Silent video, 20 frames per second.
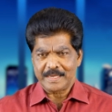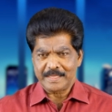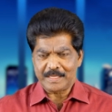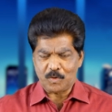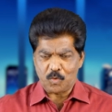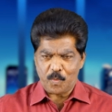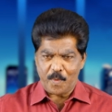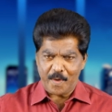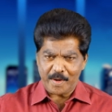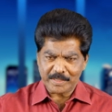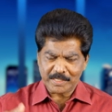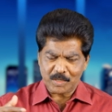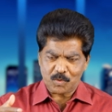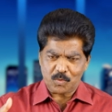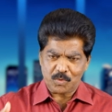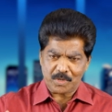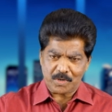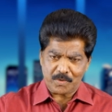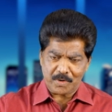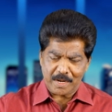இந்த உபவாச
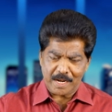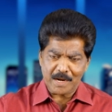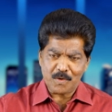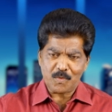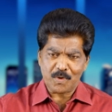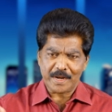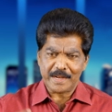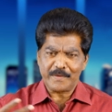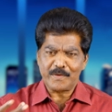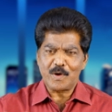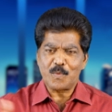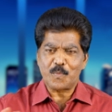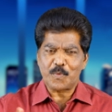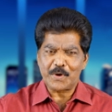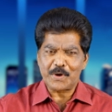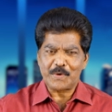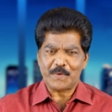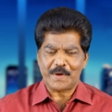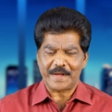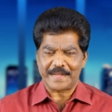கூட்டம்னாலே உடனே இவங்க
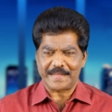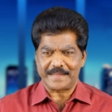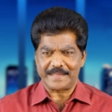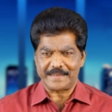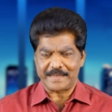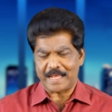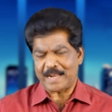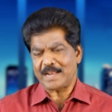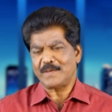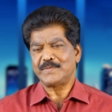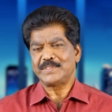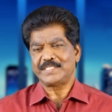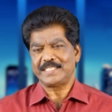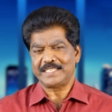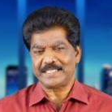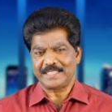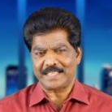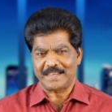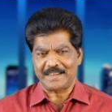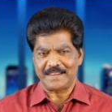போயிடுவாங்க நல்ல
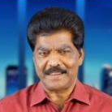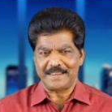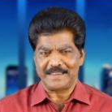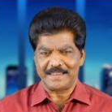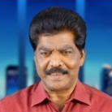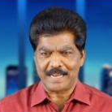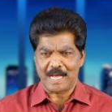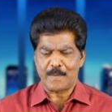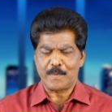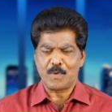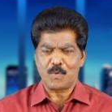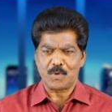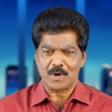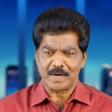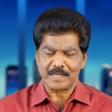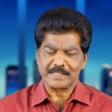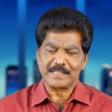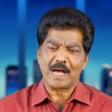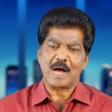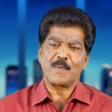விஷயந்தான் நாம் ஒரு
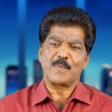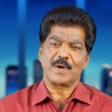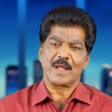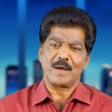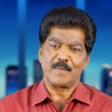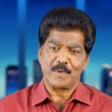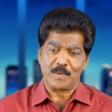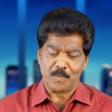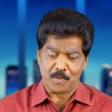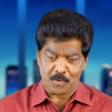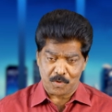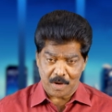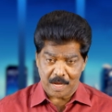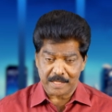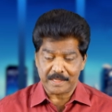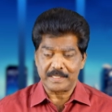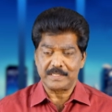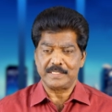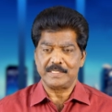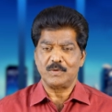நாள் சாப்பிடாமல்
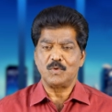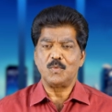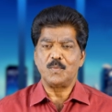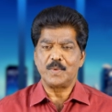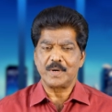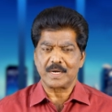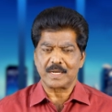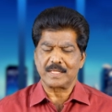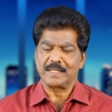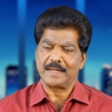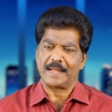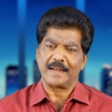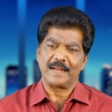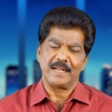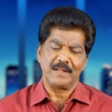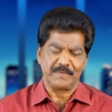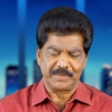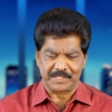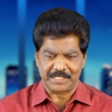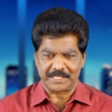உட்காந்து ஜெவம் பண்ணுறது
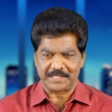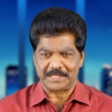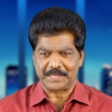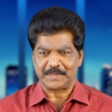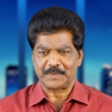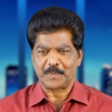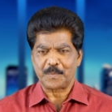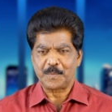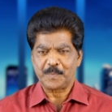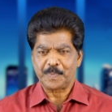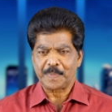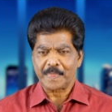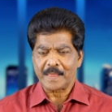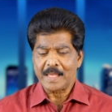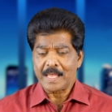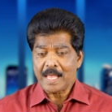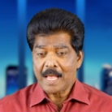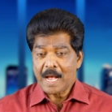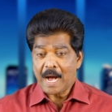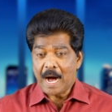நல்ல விஷயந்தான்
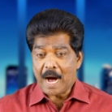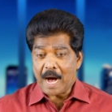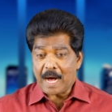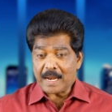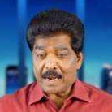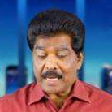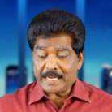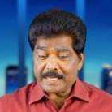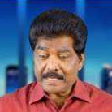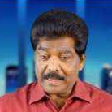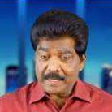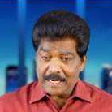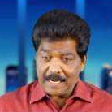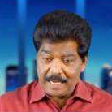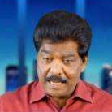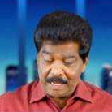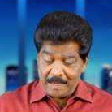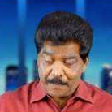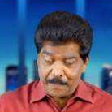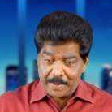ஆனால் இதில்
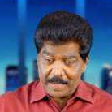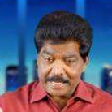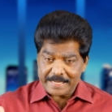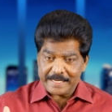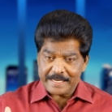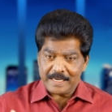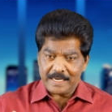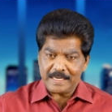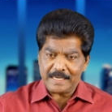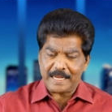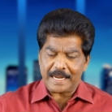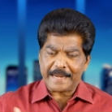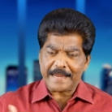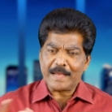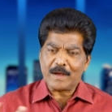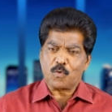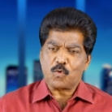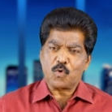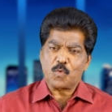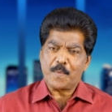பார்த்திங்கன்னா
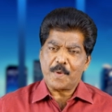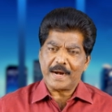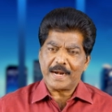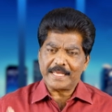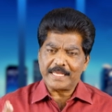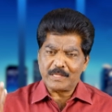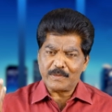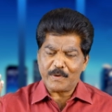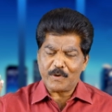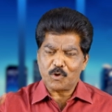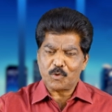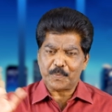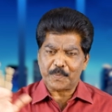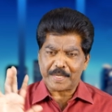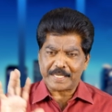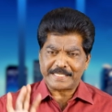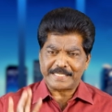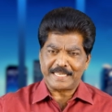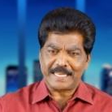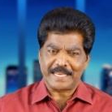நிறைய குடும்பங்கள் இதுவே ஒரு
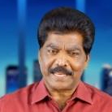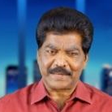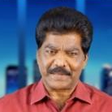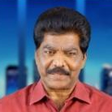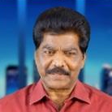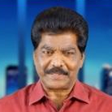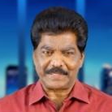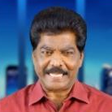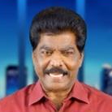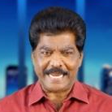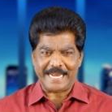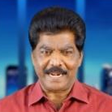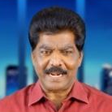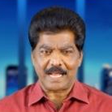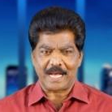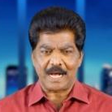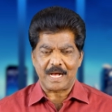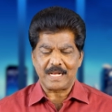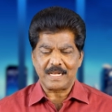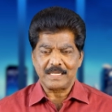பிரச்சனையாக இருக்குது
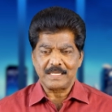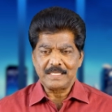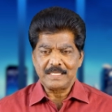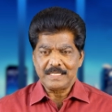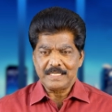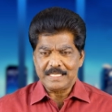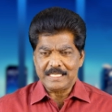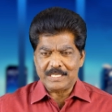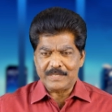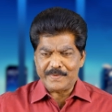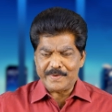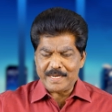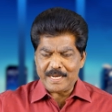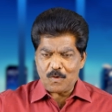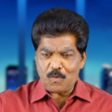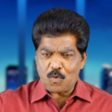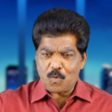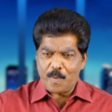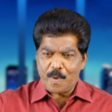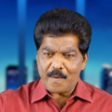ஏன்னா இவங்க
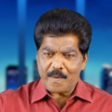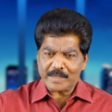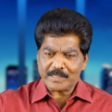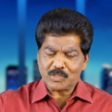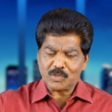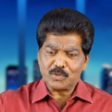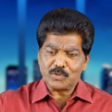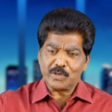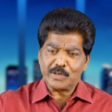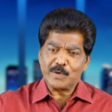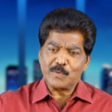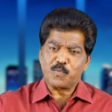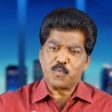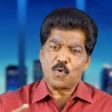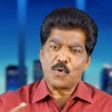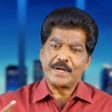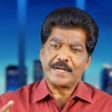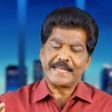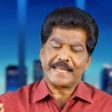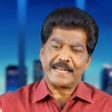உபவாசம்னு சொல்லி
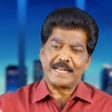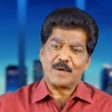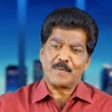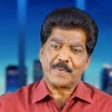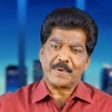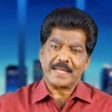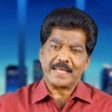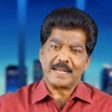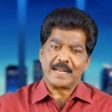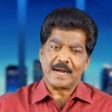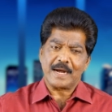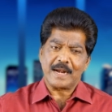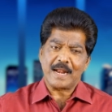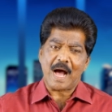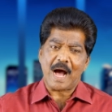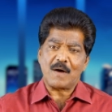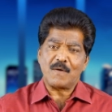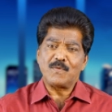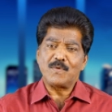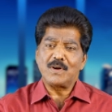போயிட்டு என்ன பண்ணிக்கிறாங்கன்னா
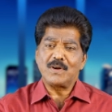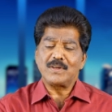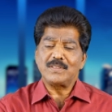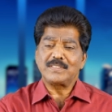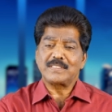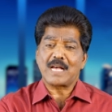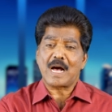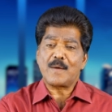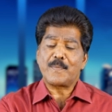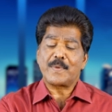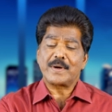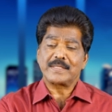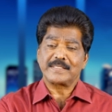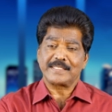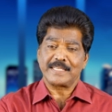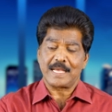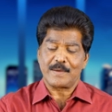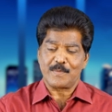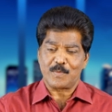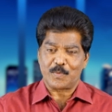அவங்களுக்கும் சாப்பாடு
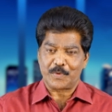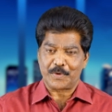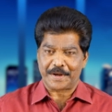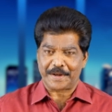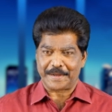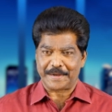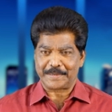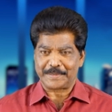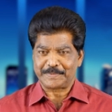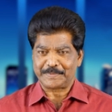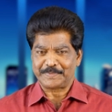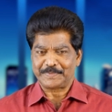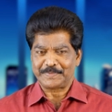செய்யாமல் போயிடுறாங்க